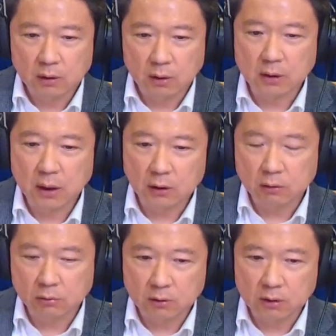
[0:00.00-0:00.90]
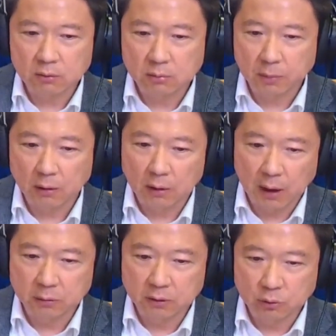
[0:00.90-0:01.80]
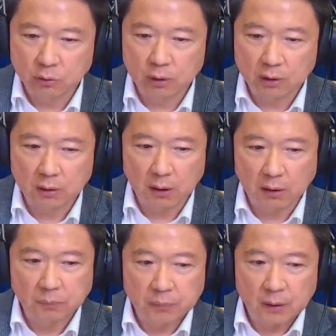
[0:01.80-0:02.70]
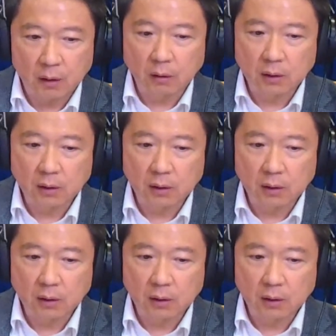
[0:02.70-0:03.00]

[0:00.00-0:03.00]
啊、哦，下一任主席是不是鲍尔还不确定嘛？哦、